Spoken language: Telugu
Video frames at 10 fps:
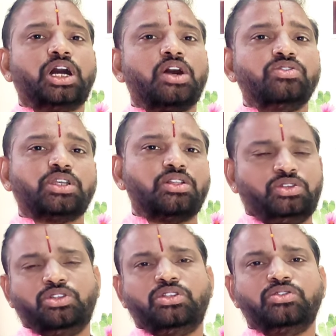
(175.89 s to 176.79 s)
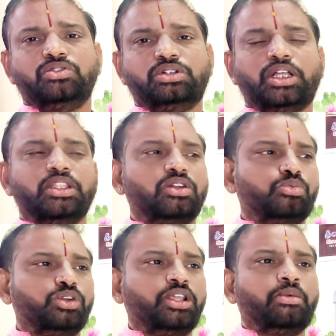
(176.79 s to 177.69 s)
ఆవు సాధు జంతువు అందరూ
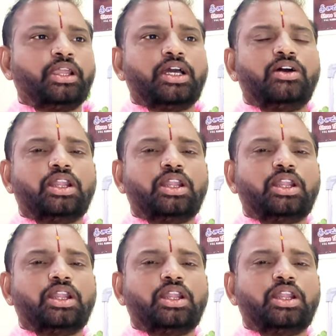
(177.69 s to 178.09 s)
పులి మేక